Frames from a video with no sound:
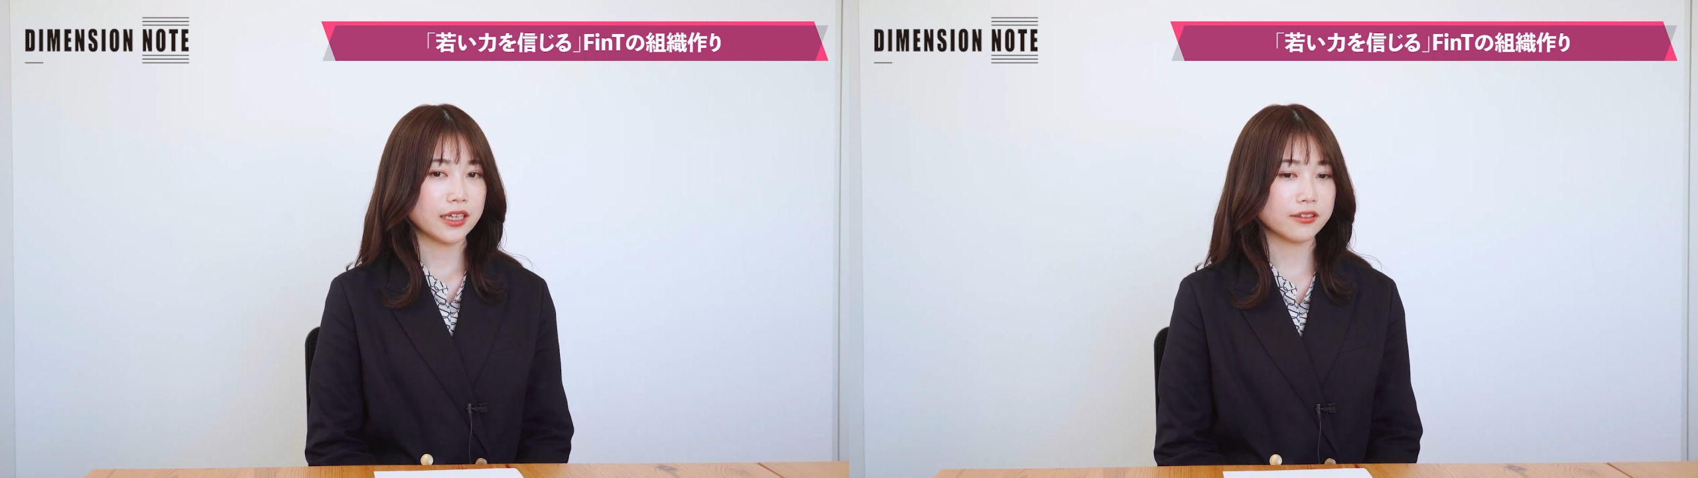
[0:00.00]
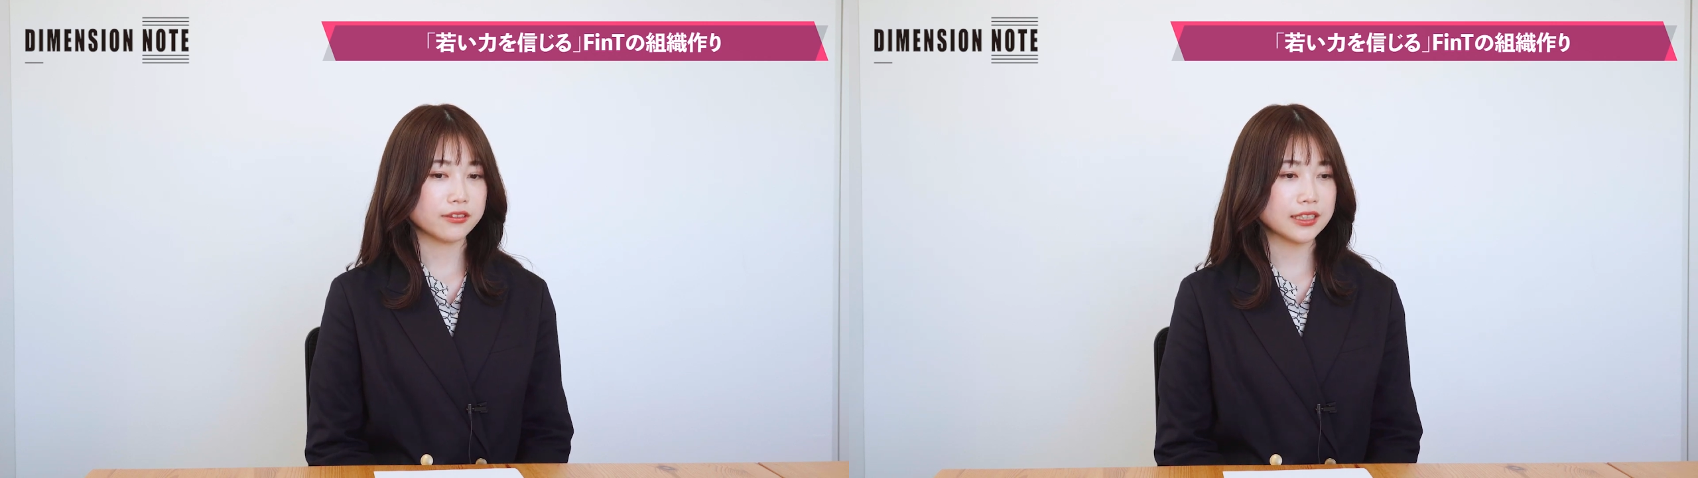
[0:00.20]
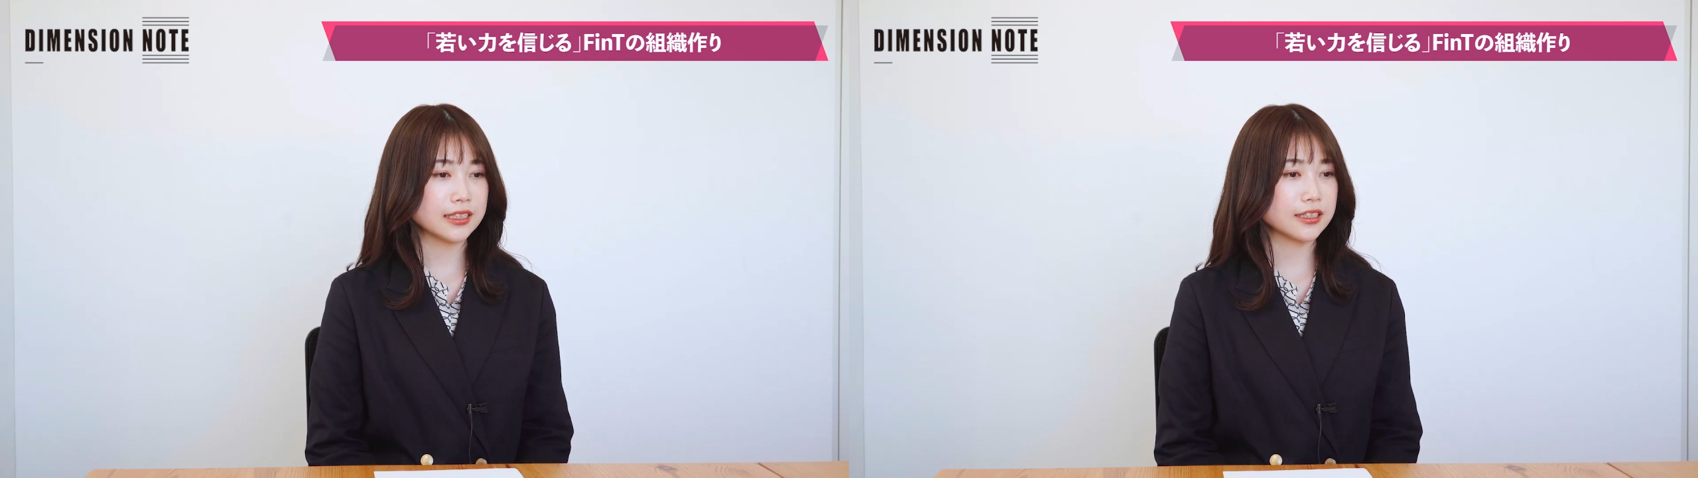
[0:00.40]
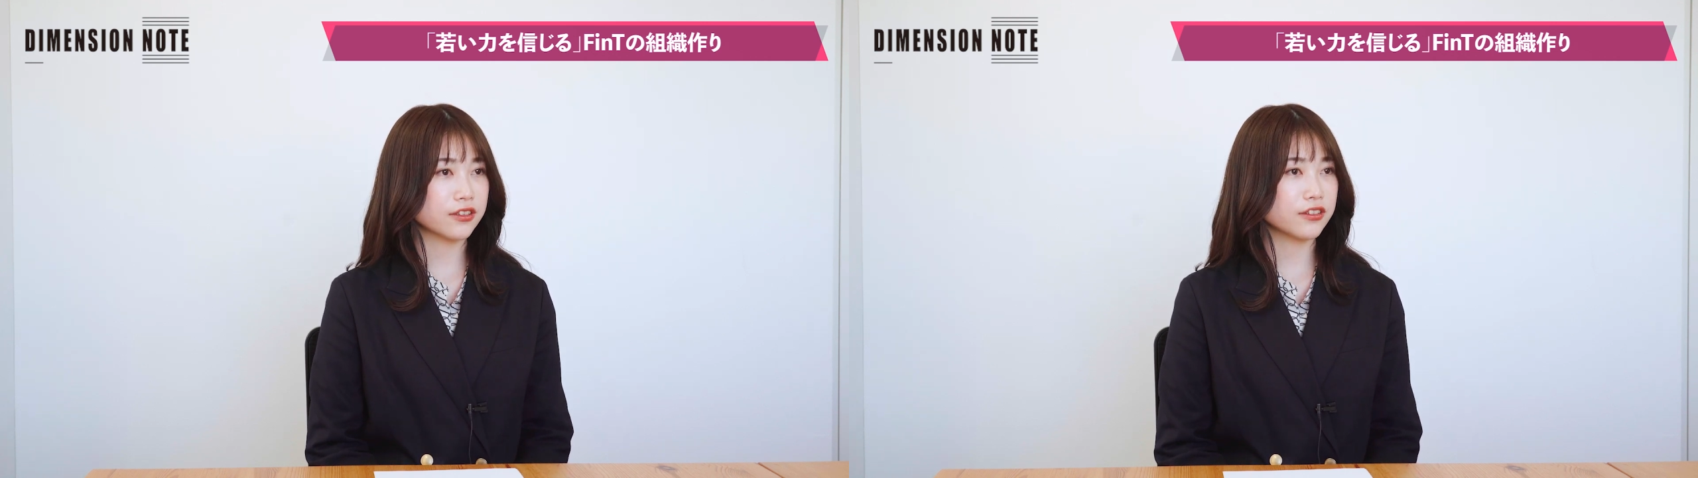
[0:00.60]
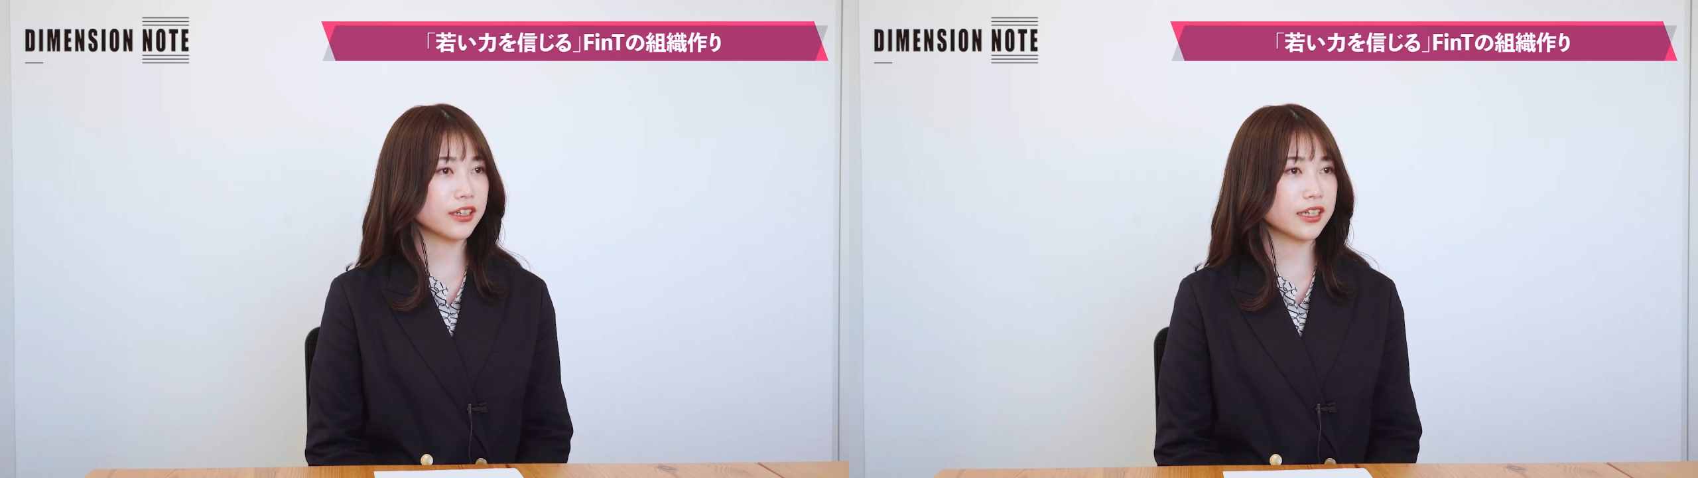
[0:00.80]
あの私たちの
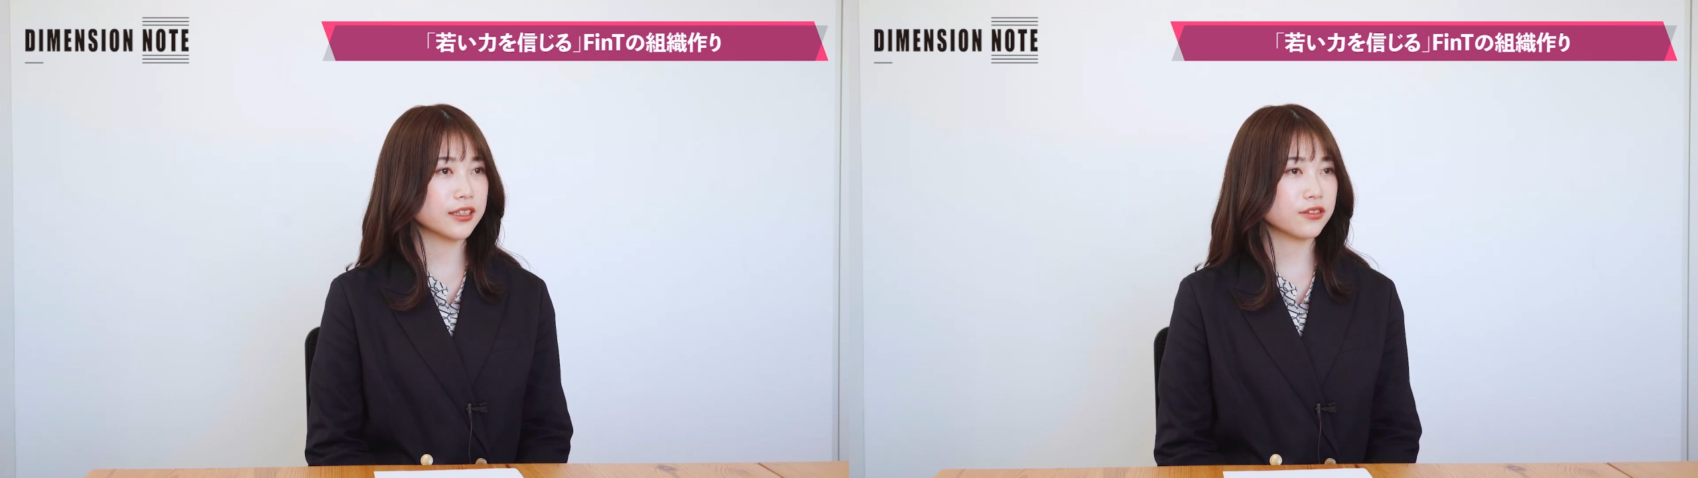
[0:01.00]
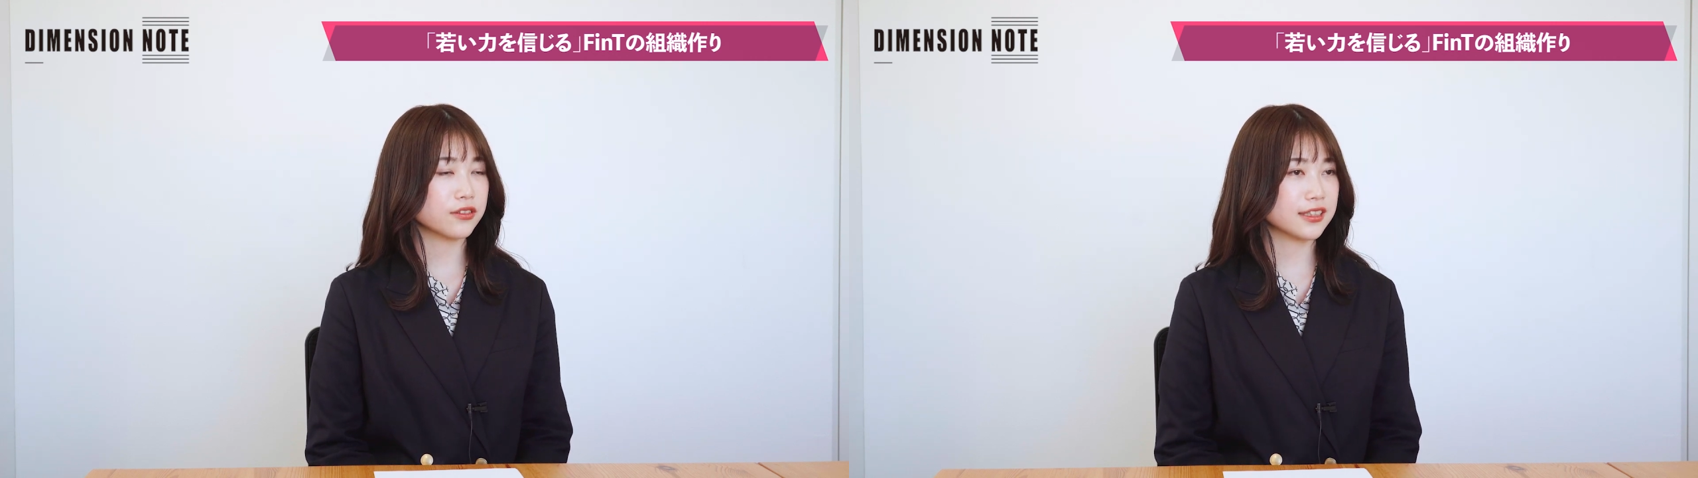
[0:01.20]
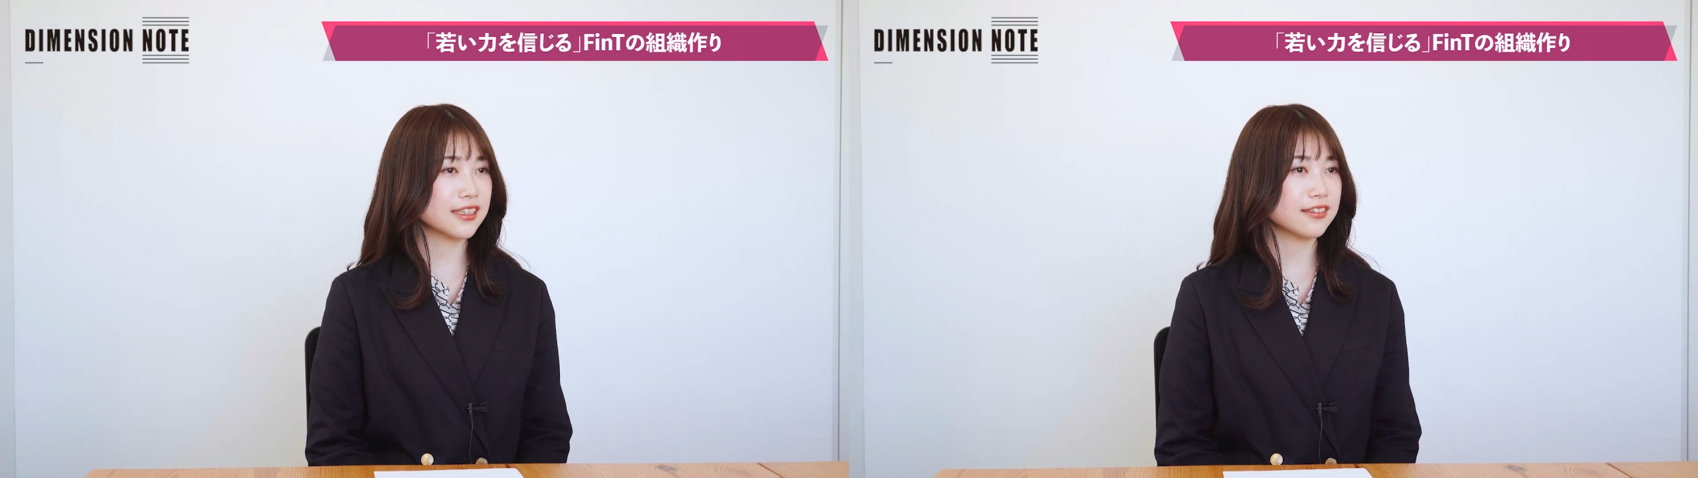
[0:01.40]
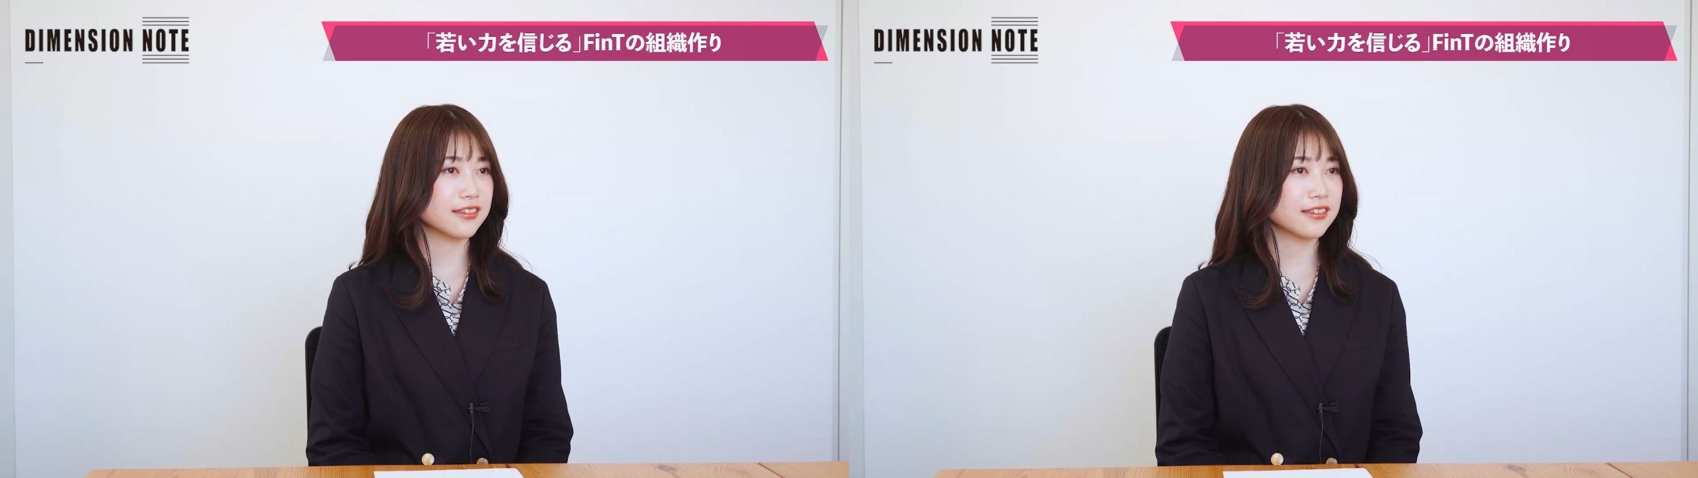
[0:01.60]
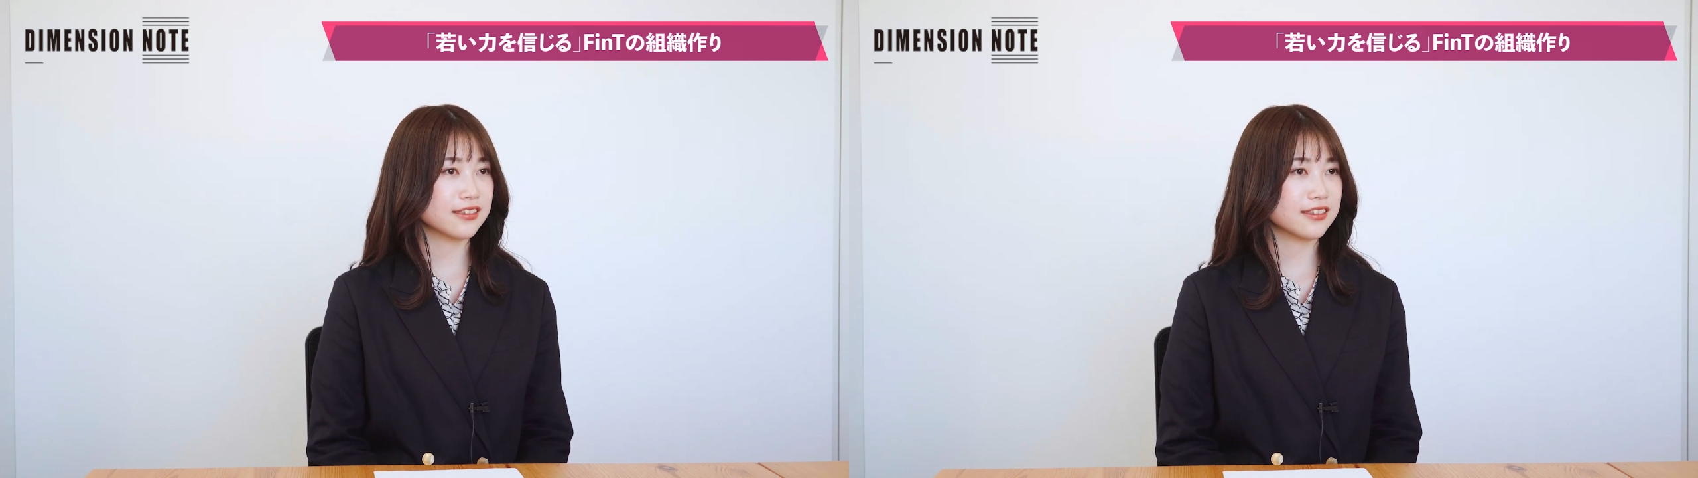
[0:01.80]
業界がそのスキル